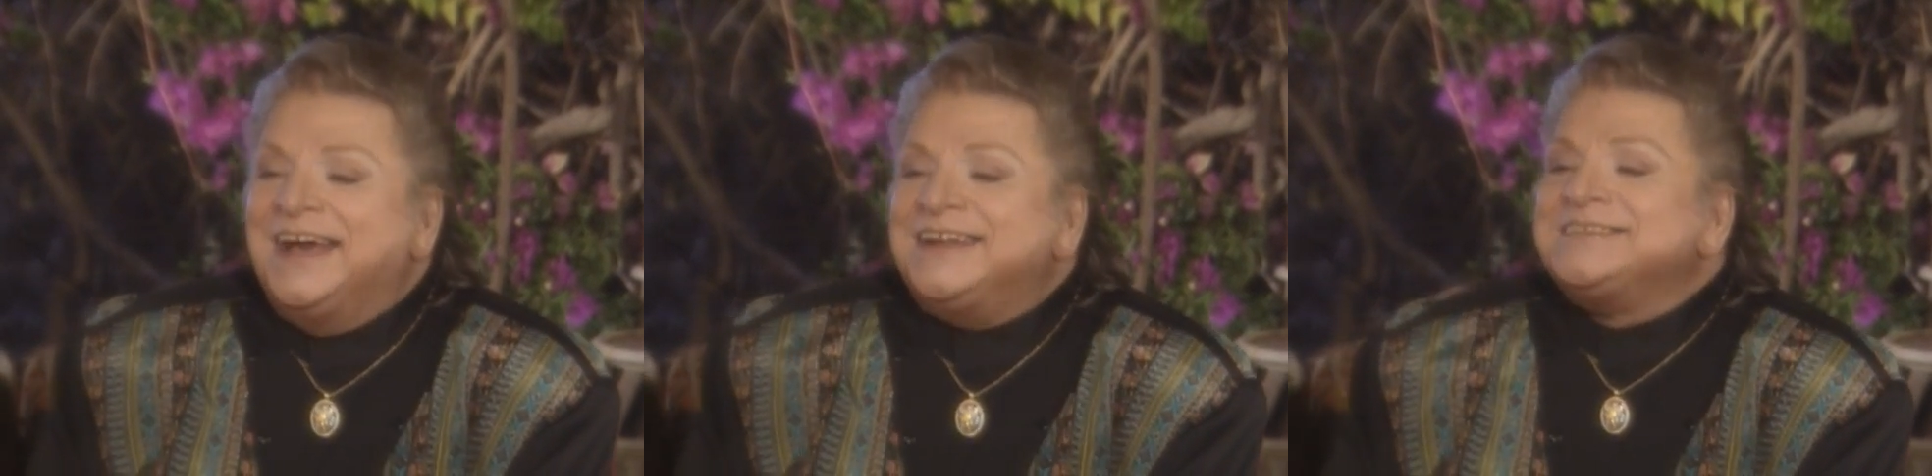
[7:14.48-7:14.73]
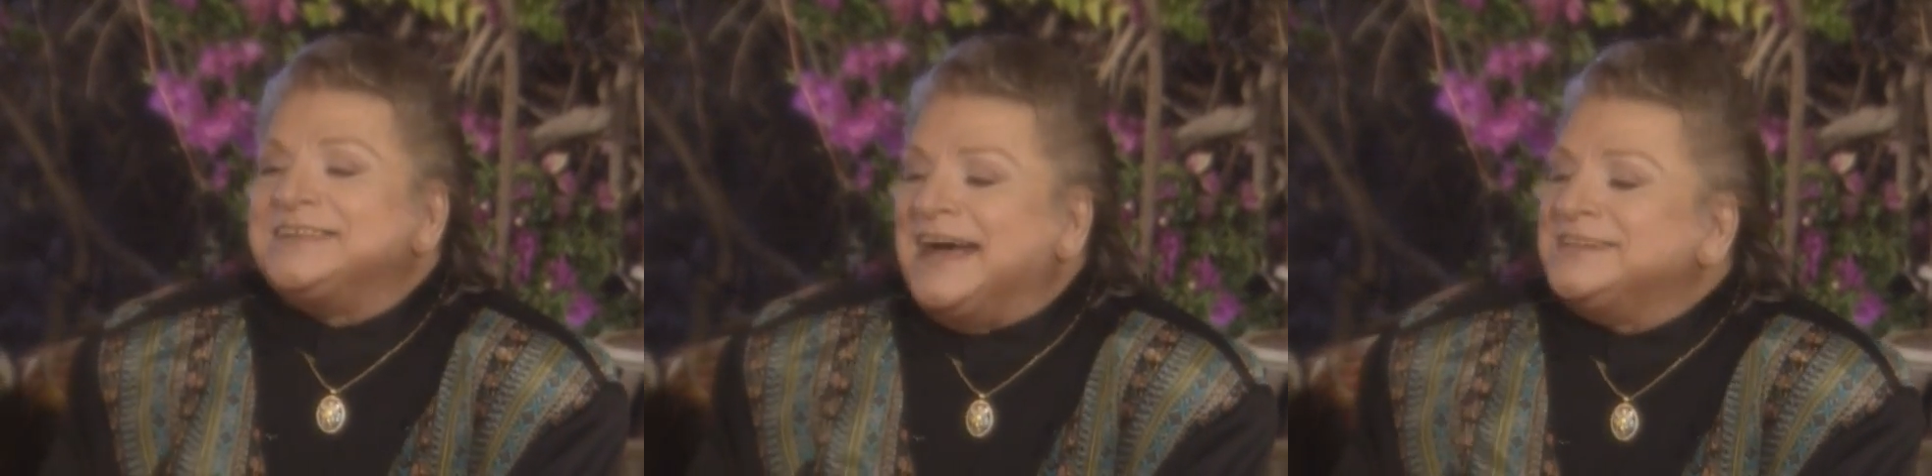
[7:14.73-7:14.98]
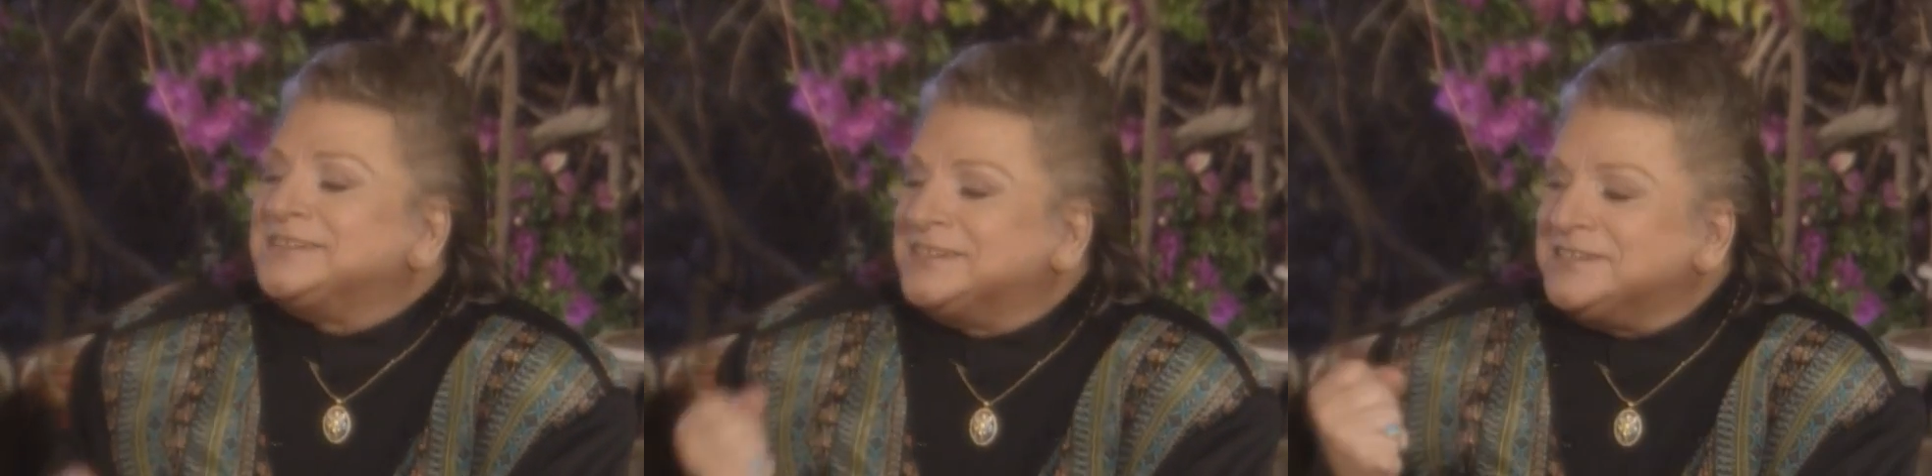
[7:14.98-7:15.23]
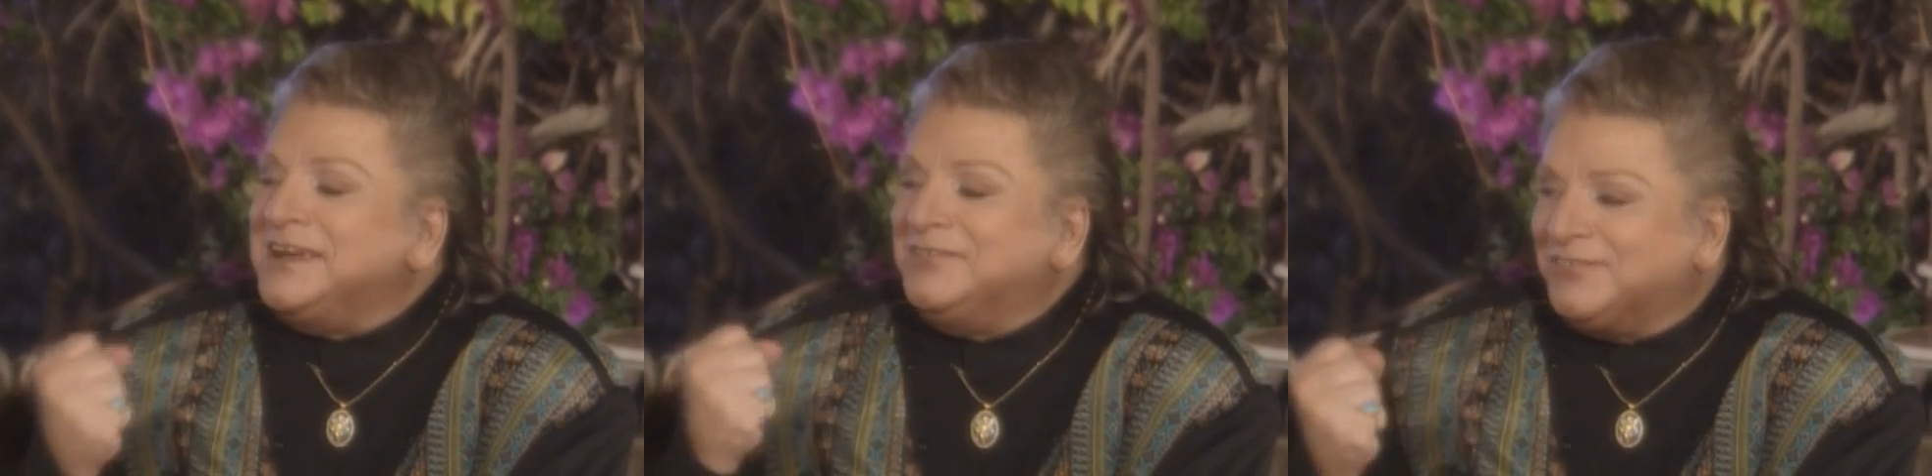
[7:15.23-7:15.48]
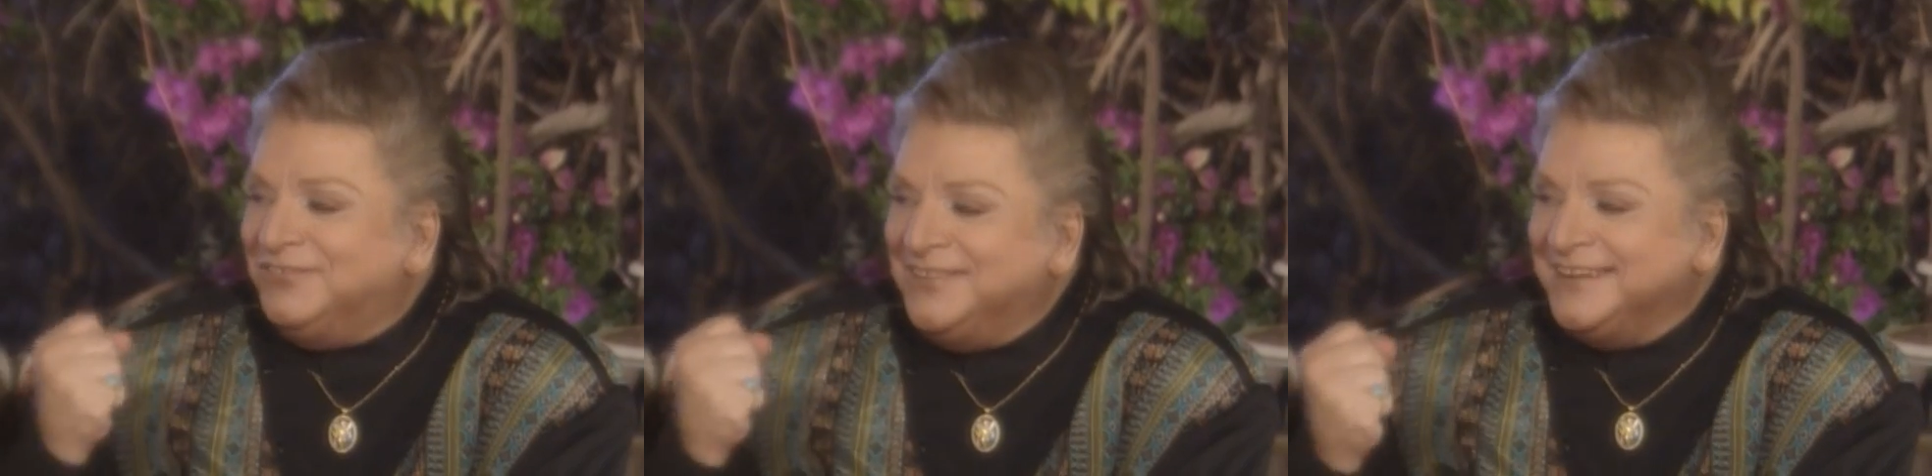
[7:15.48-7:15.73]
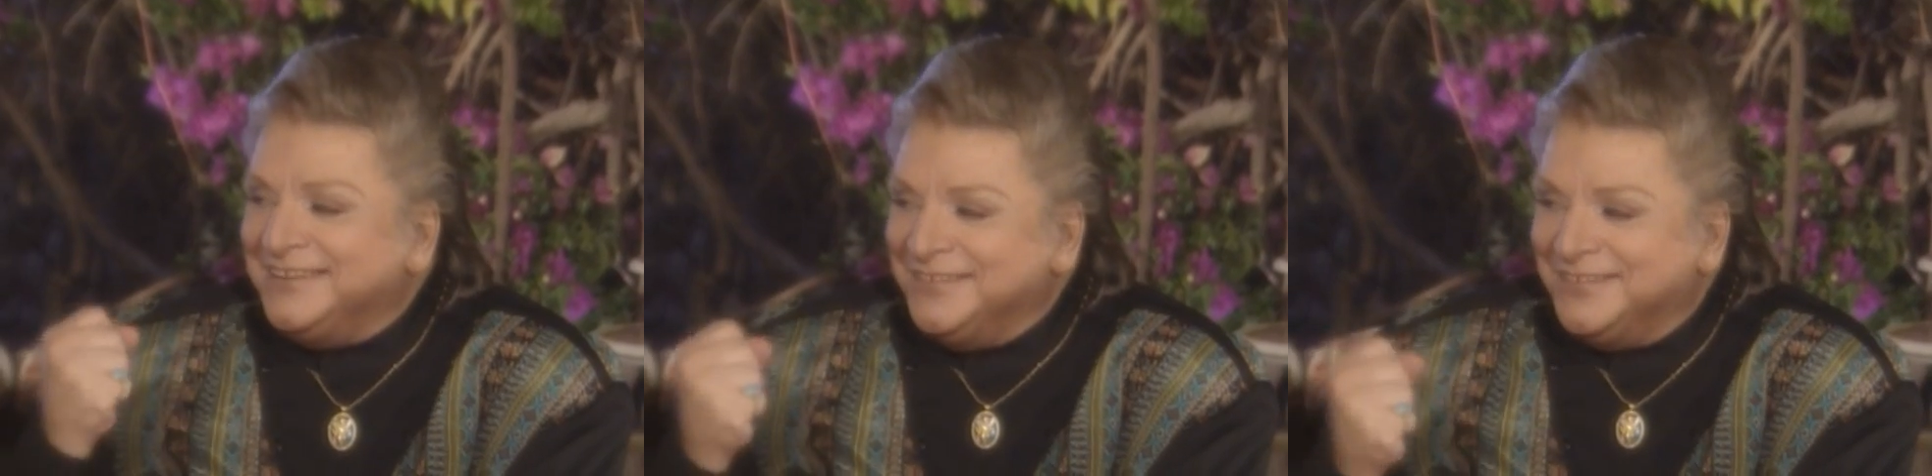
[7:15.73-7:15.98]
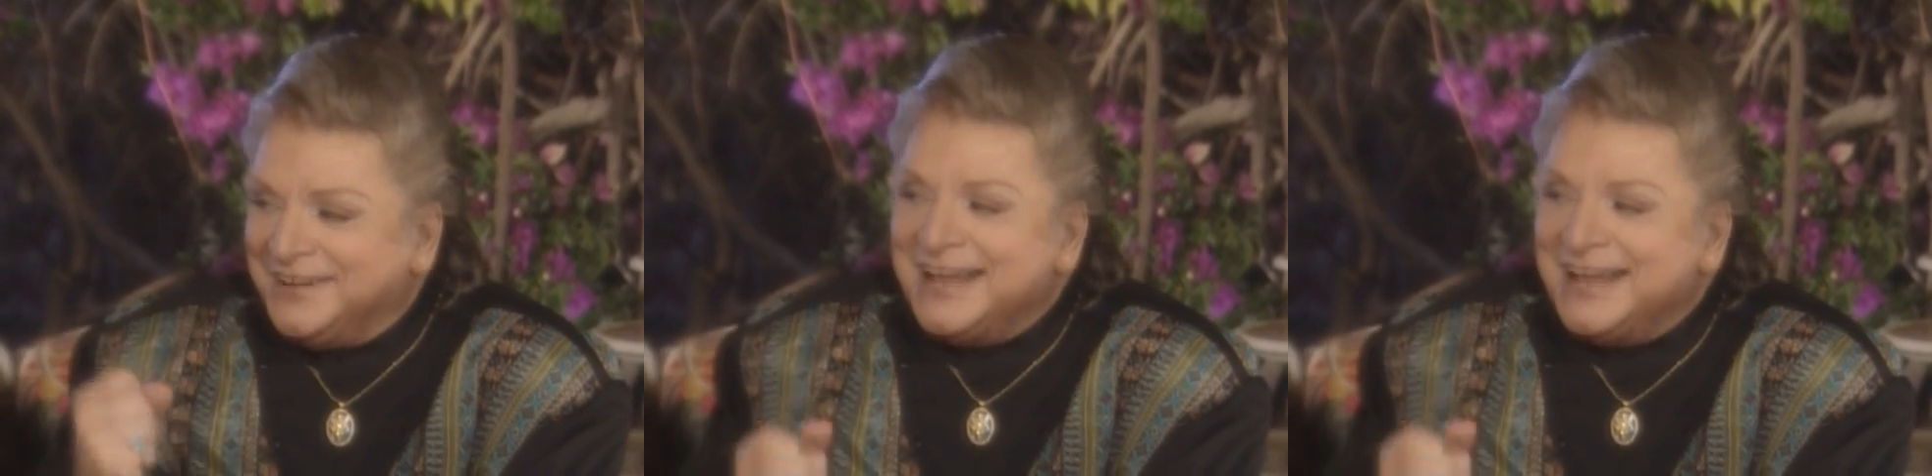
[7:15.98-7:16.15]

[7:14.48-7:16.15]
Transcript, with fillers: Yalnız aşk şevk veriyor,